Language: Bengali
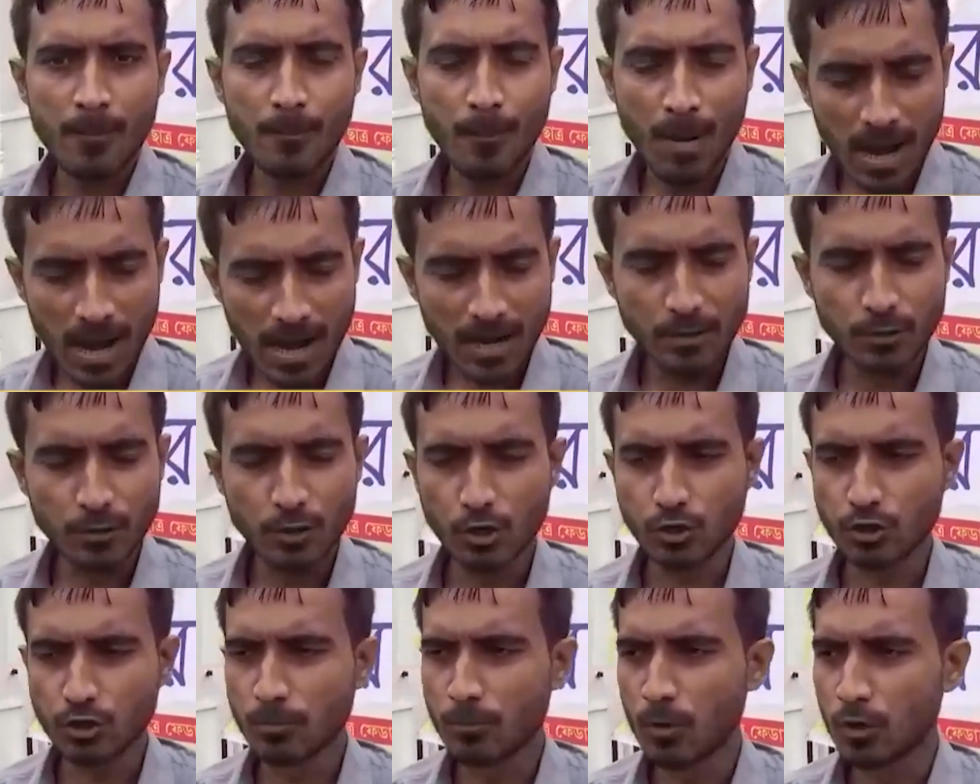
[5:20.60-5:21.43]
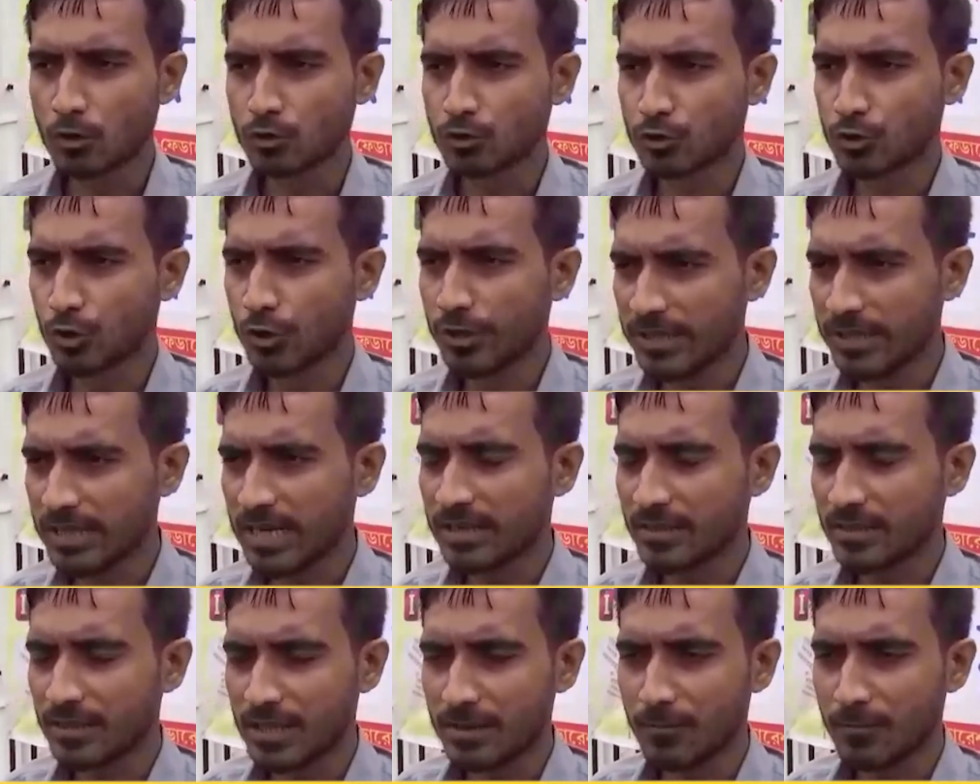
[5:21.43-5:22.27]
বাহান্নতম
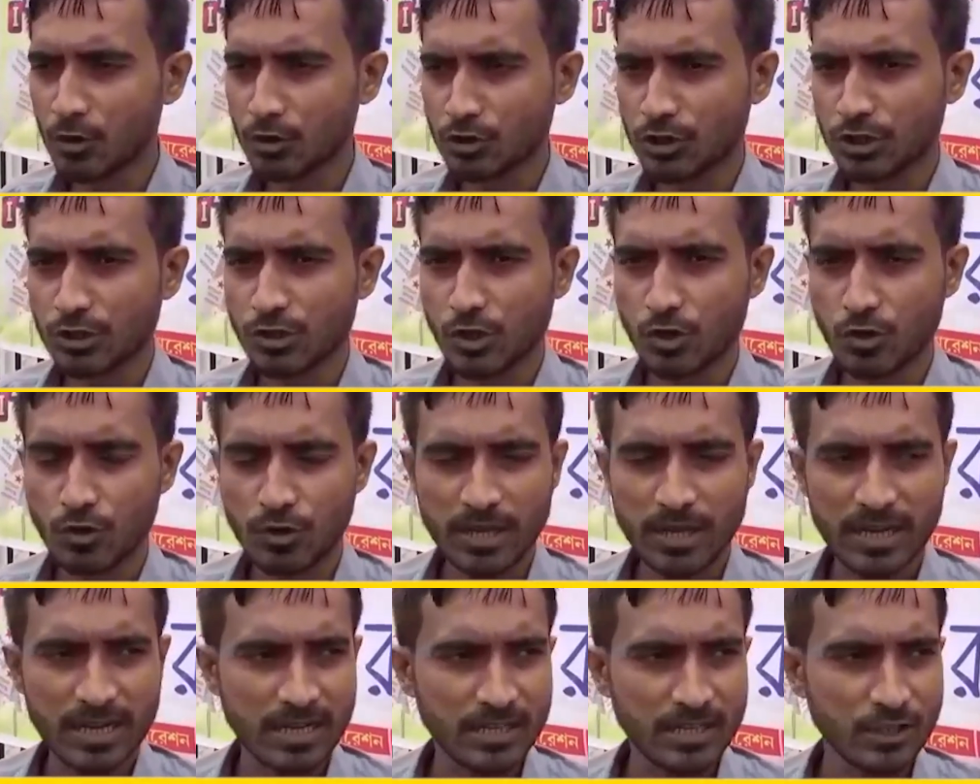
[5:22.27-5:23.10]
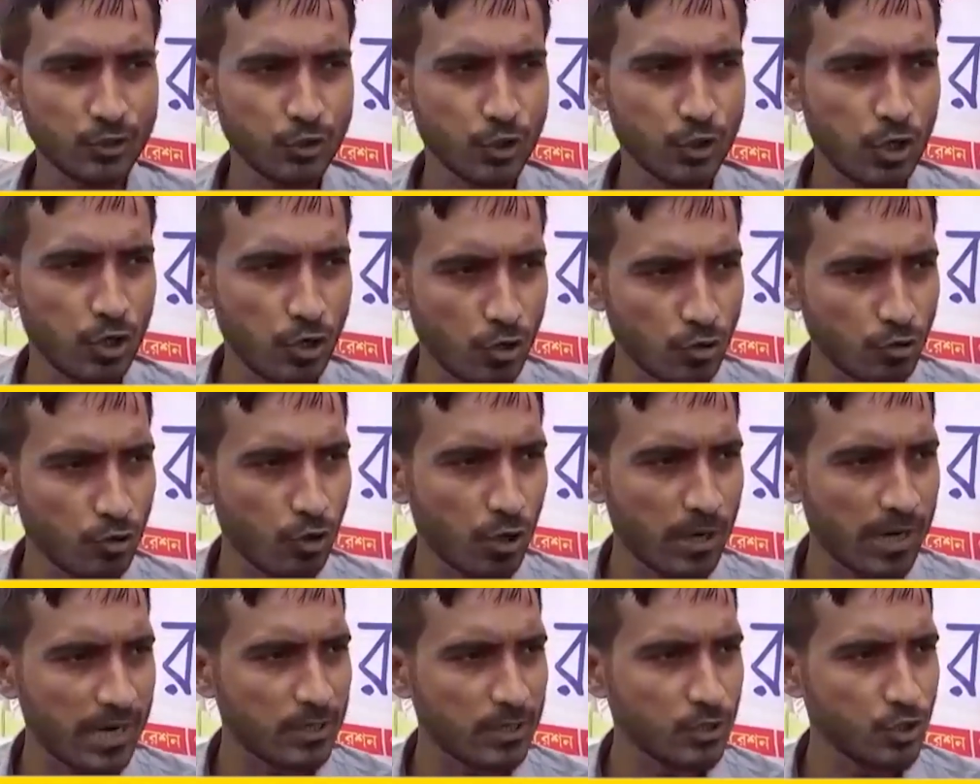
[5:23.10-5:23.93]
শহীদান দিবসে যখন এখানে স্মরণ
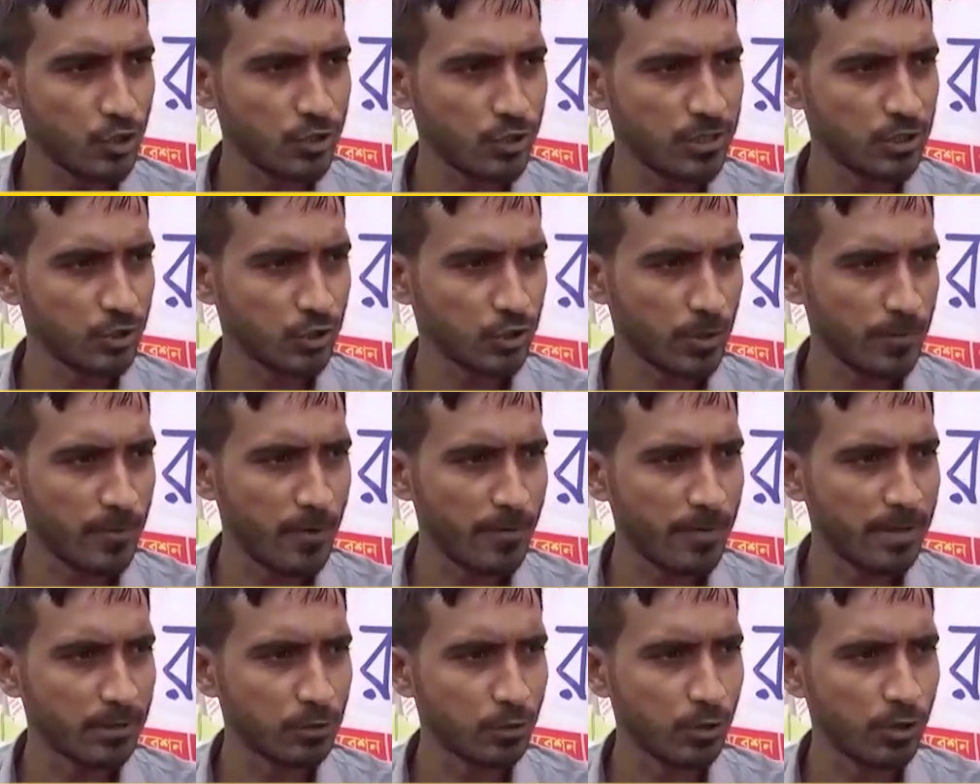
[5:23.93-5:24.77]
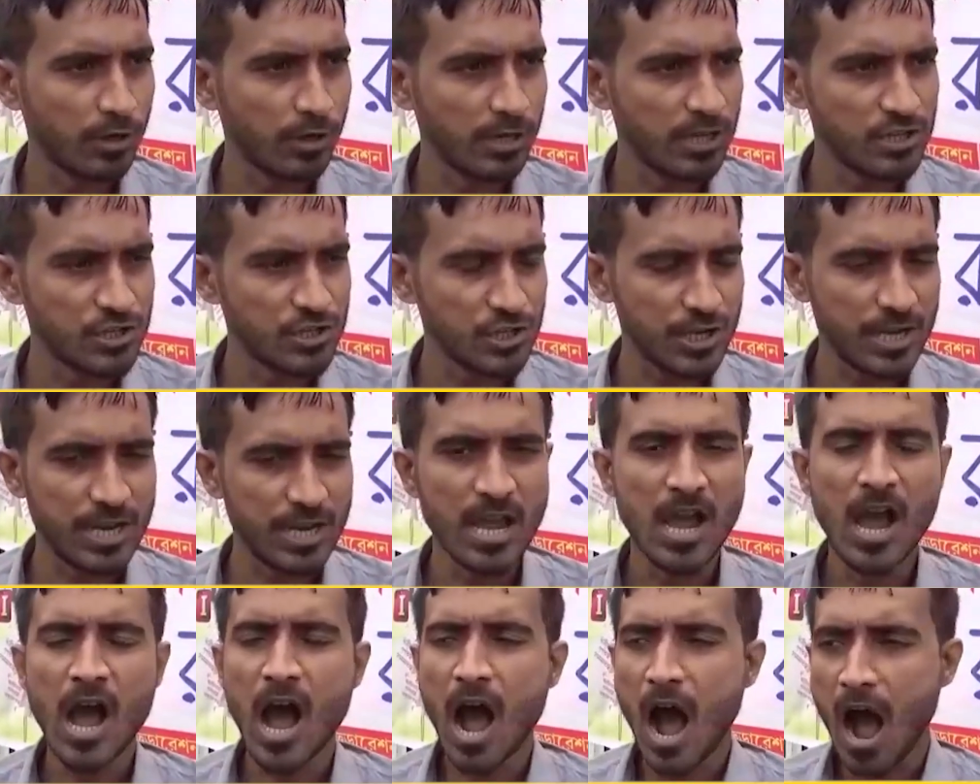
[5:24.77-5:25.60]
করার জন্য সমবেত হয়েছি
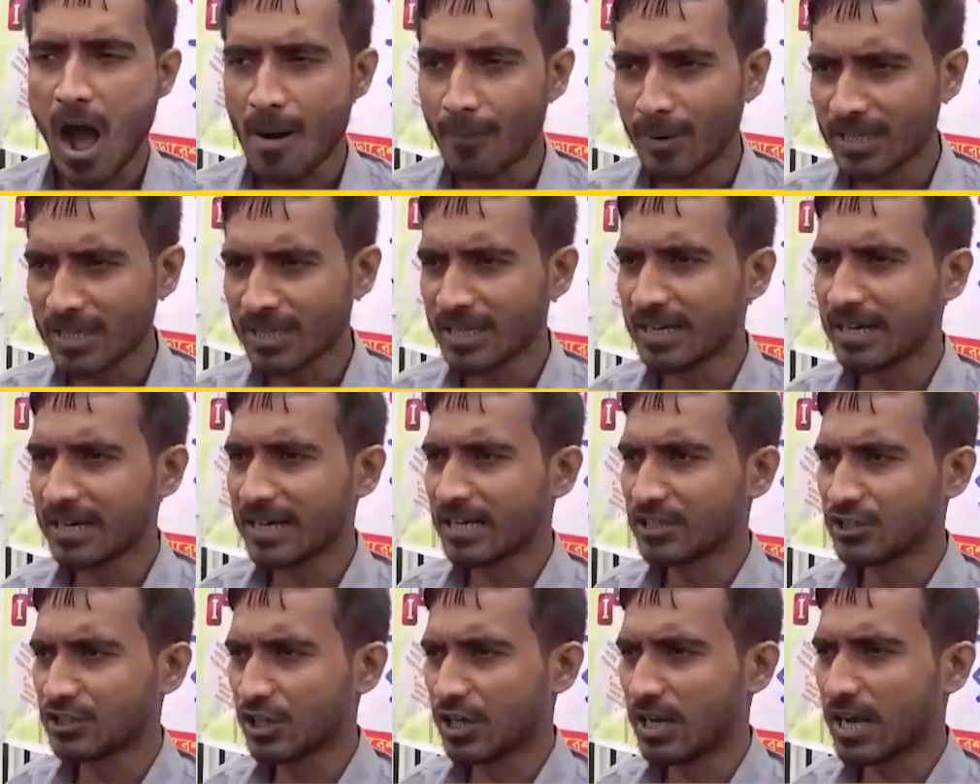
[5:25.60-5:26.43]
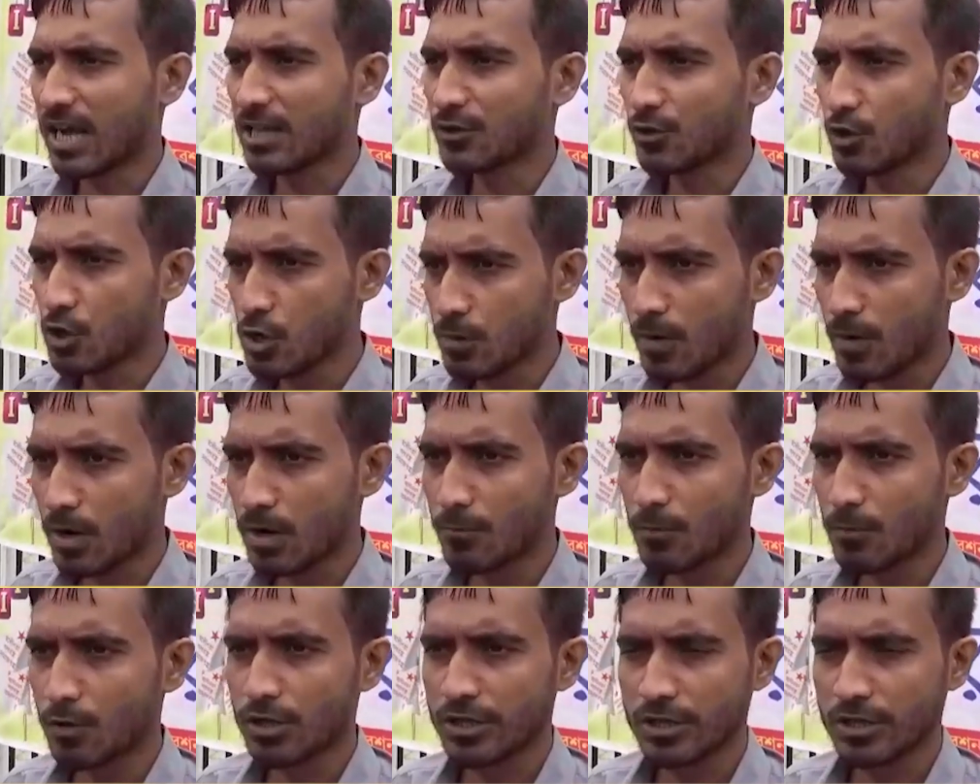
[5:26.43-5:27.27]
আমাদের কাছে কাজল
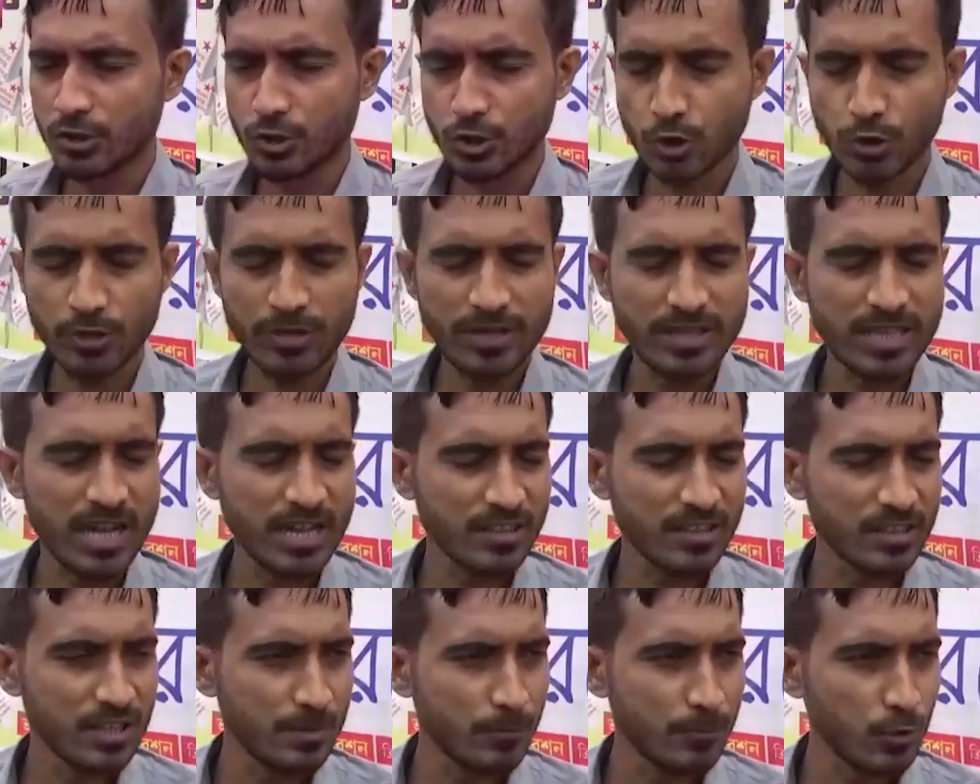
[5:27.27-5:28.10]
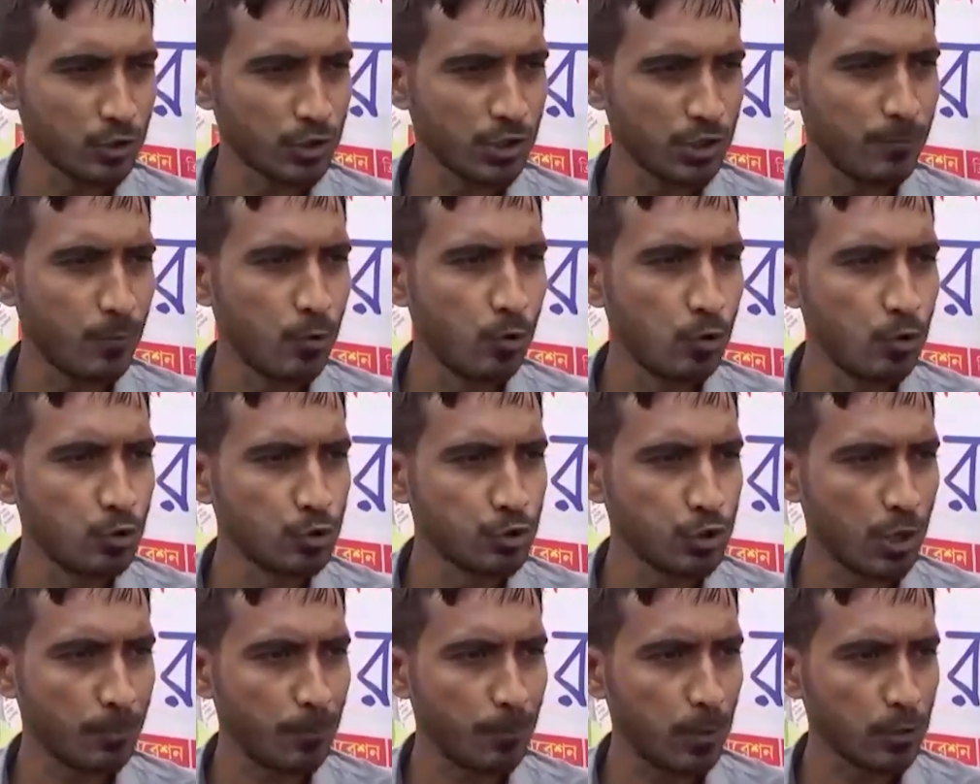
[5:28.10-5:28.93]
বর্মনের শহীদান দিবসে মূল
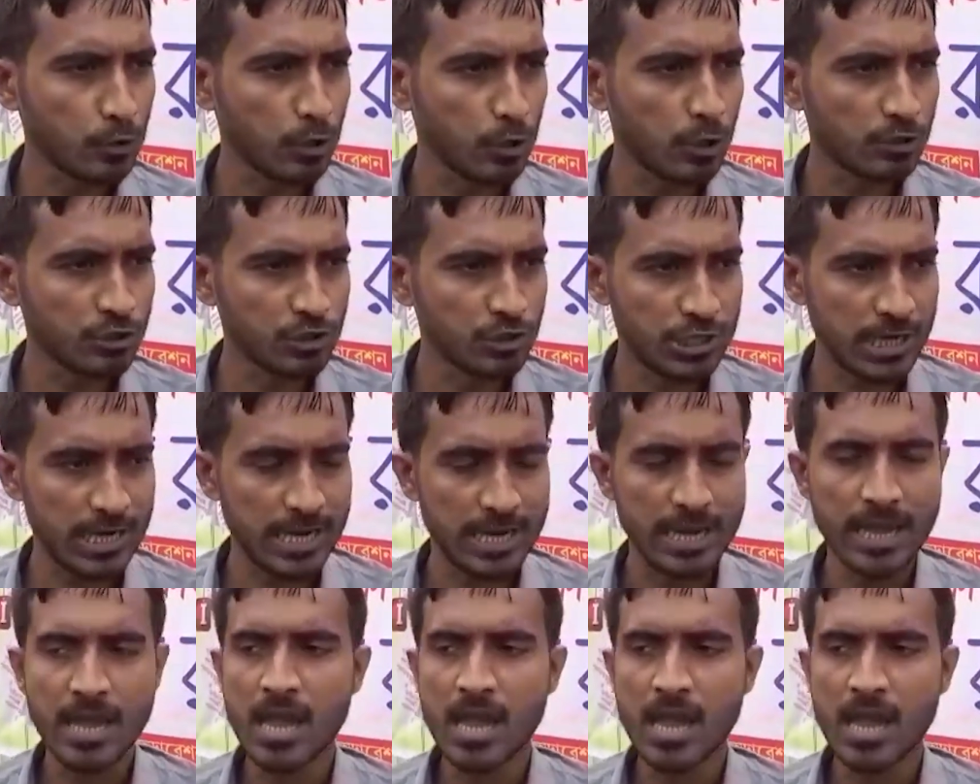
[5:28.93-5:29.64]
শপথ হচ্ছে